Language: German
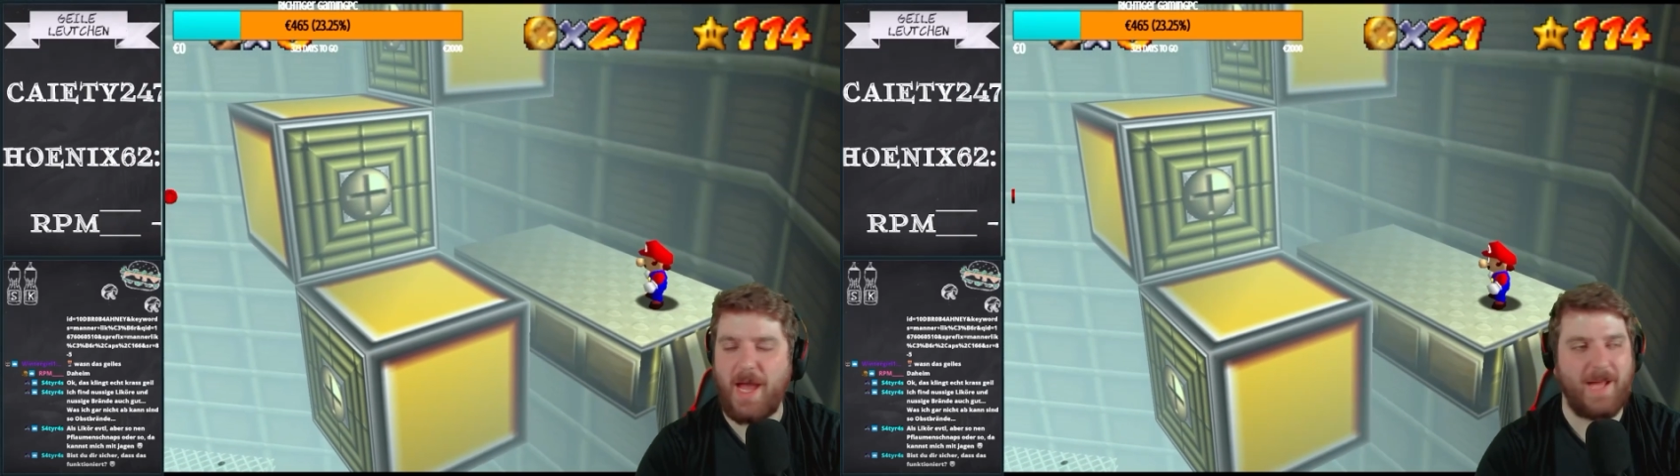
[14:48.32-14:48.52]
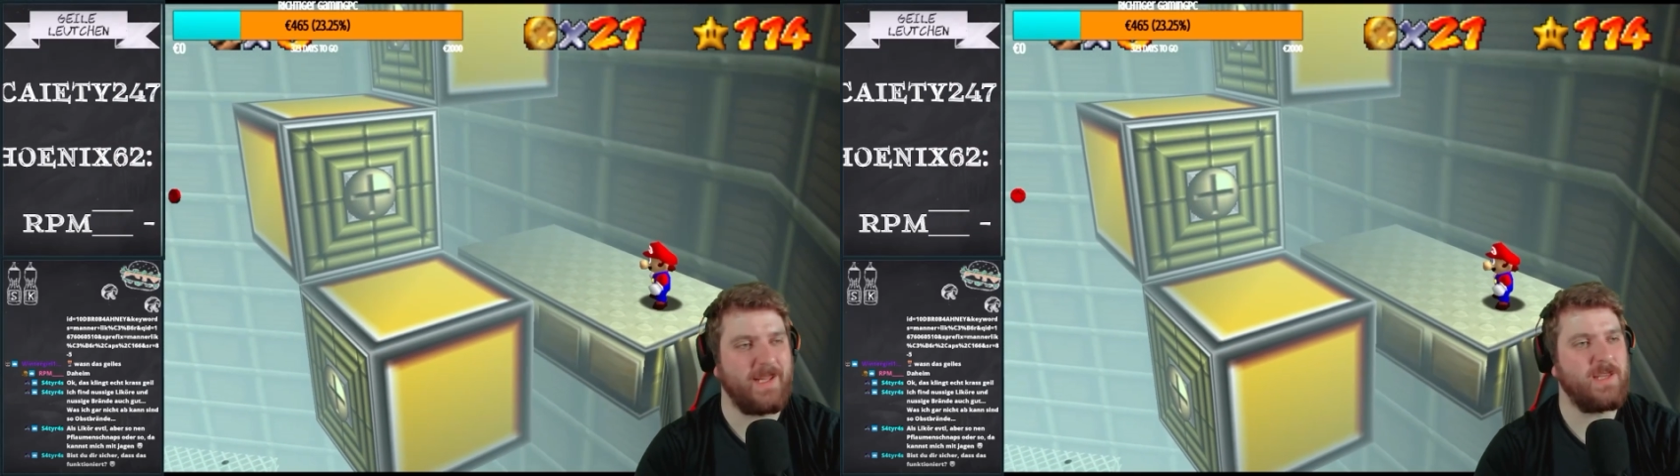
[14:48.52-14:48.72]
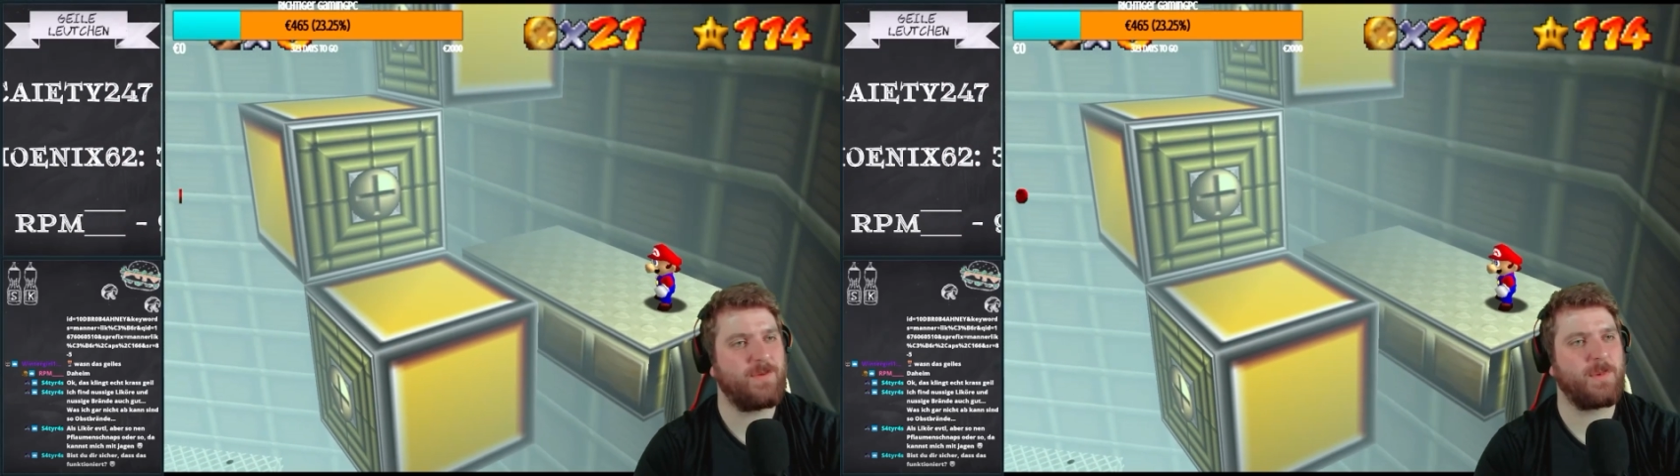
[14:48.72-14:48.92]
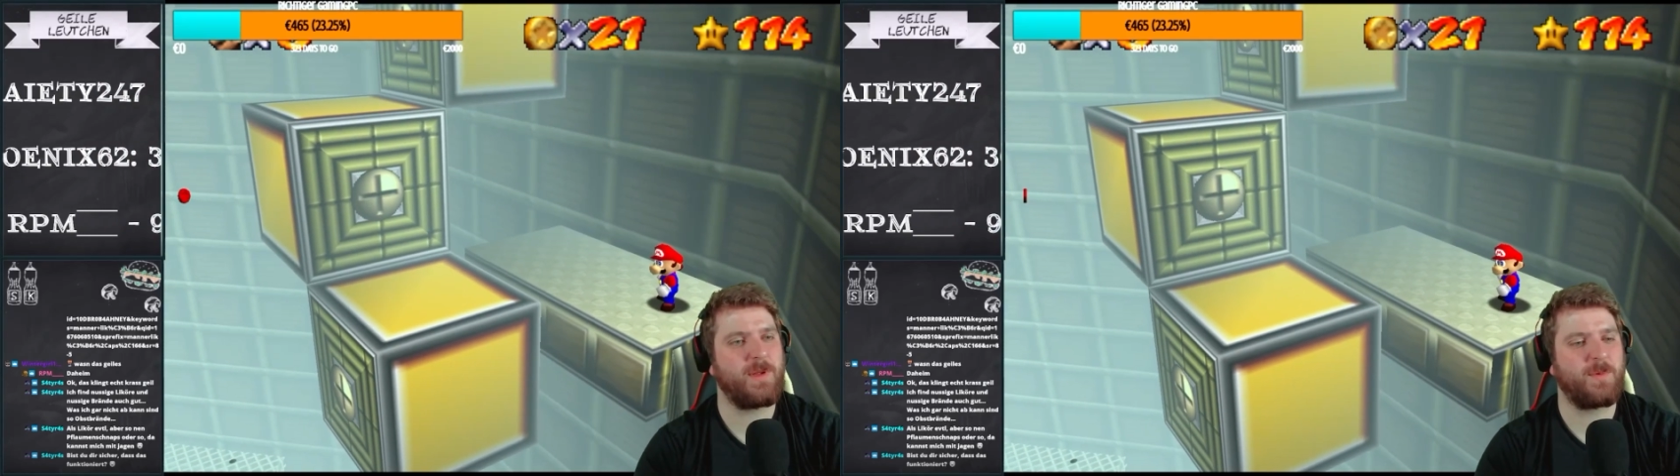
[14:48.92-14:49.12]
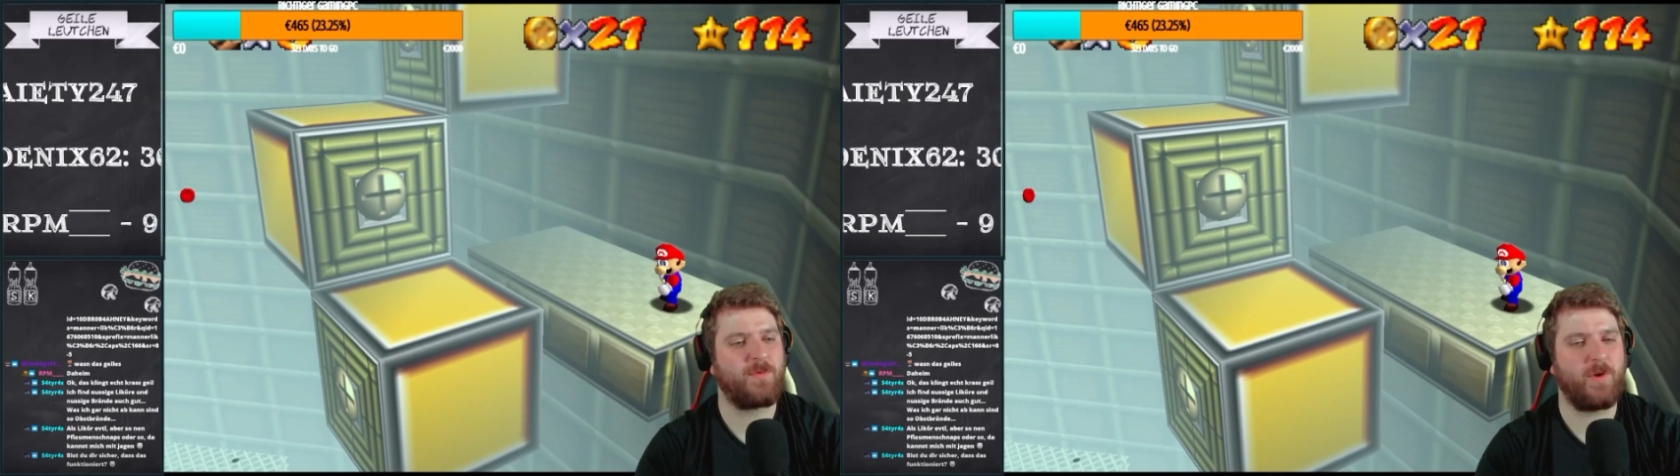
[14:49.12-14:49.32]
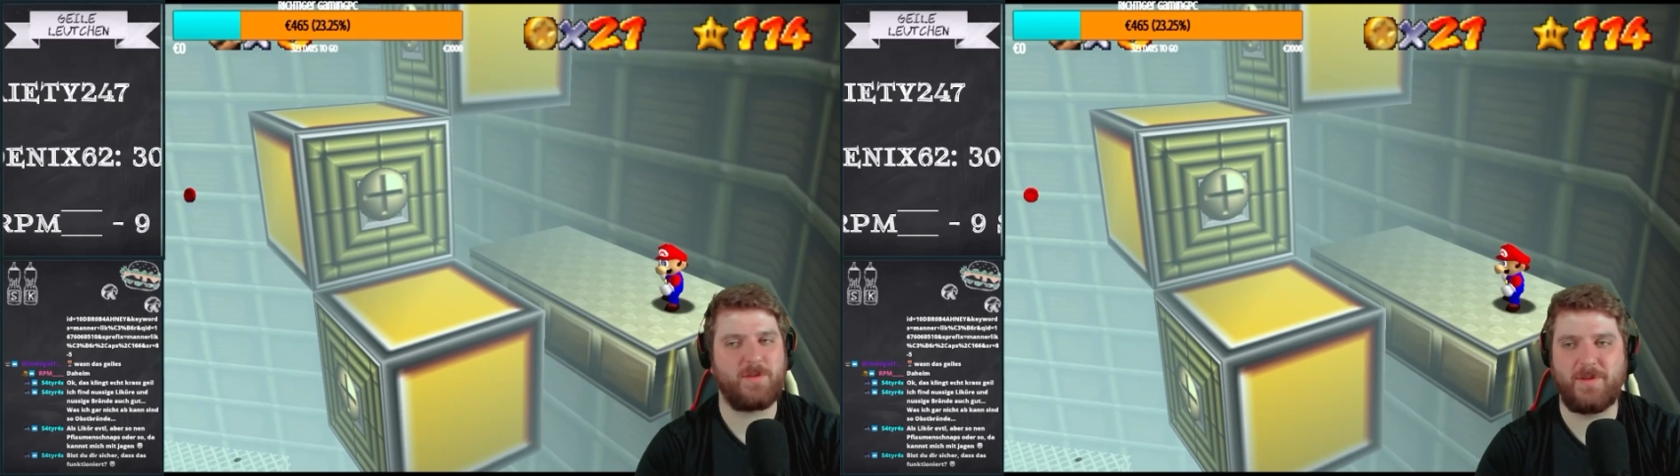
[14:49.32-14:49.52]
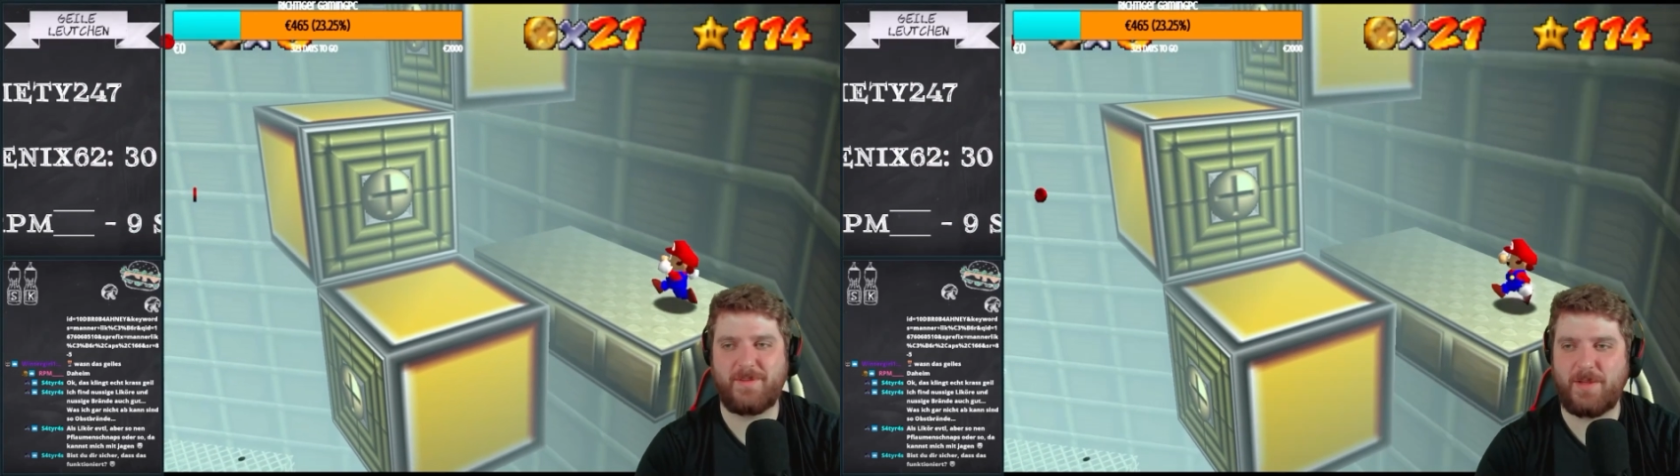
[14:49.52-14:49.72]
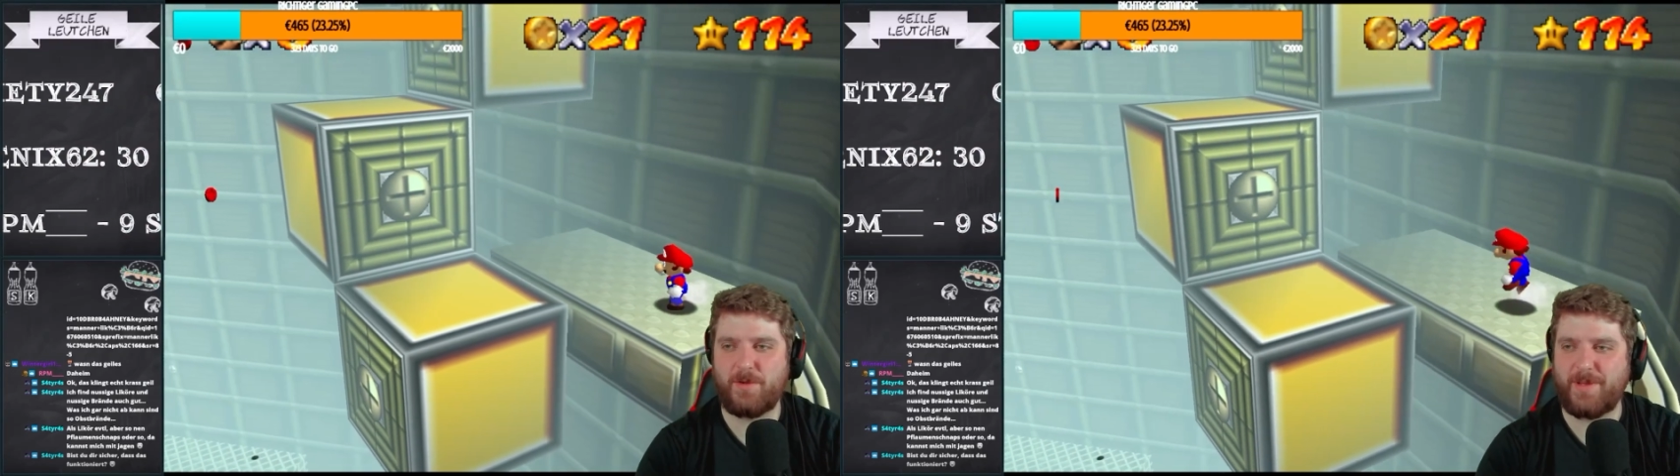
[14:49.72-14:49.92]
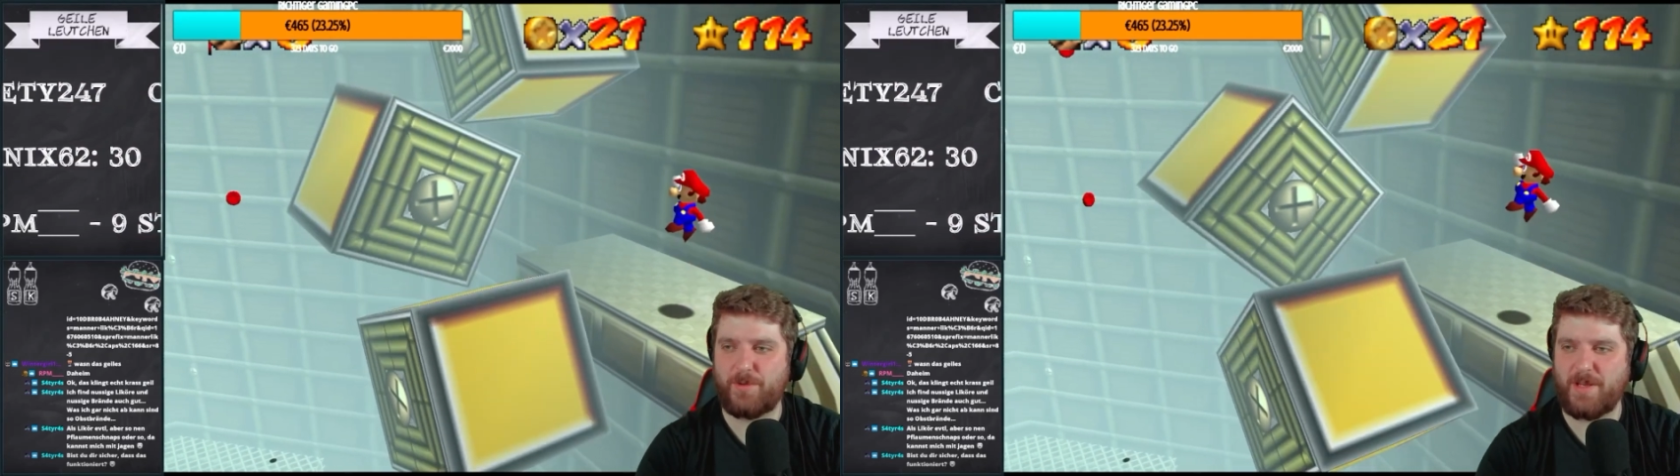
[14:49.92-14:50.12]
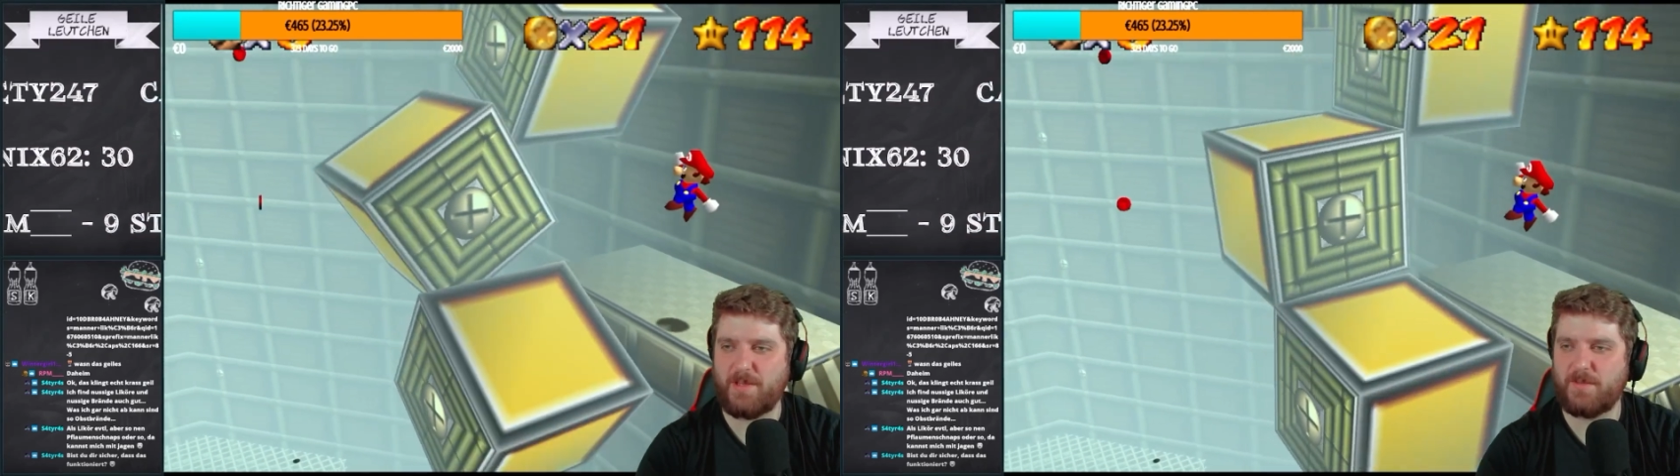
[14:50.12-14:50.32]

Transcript: Hat eigentlich jemand von euch den Nintendo Direct